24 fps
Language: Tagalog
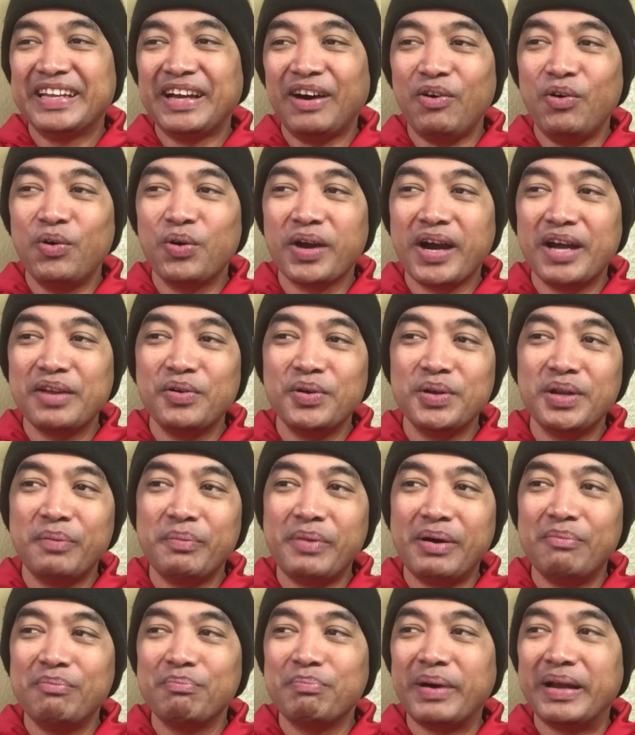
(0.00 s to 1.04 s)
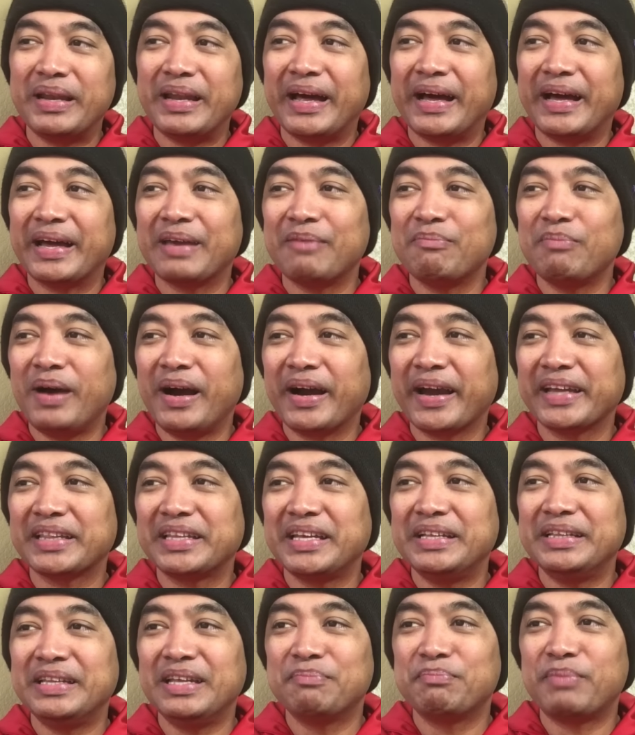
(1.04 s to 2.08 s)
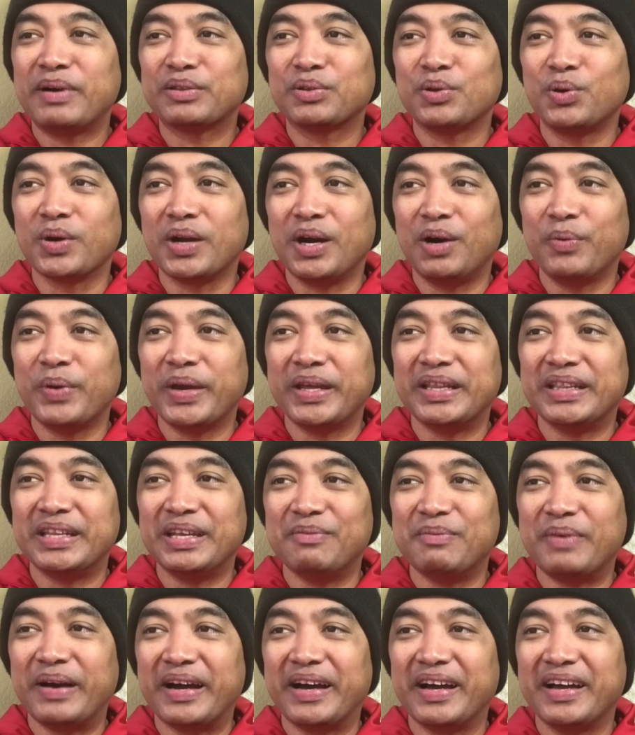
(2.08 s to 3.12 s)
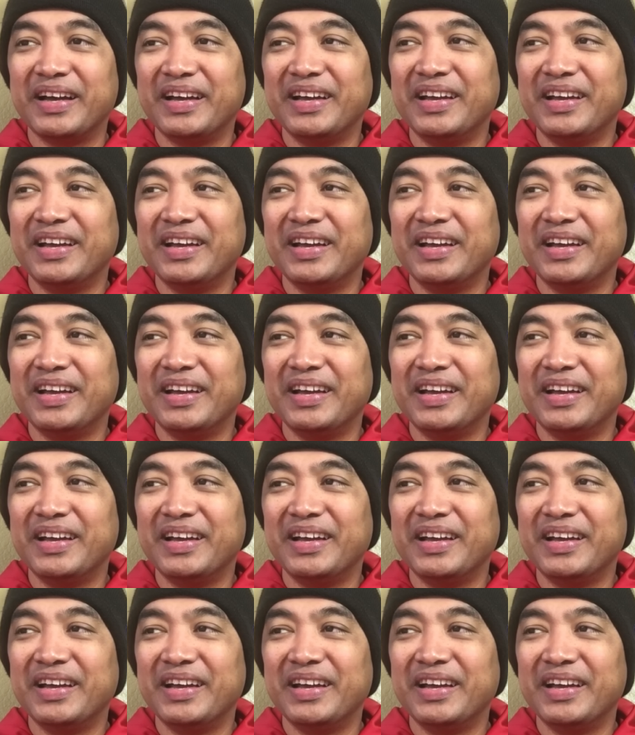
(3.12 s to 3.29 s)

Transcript: na kung gano'n naman pala, eh bakit hindi pa to gawin, di ba?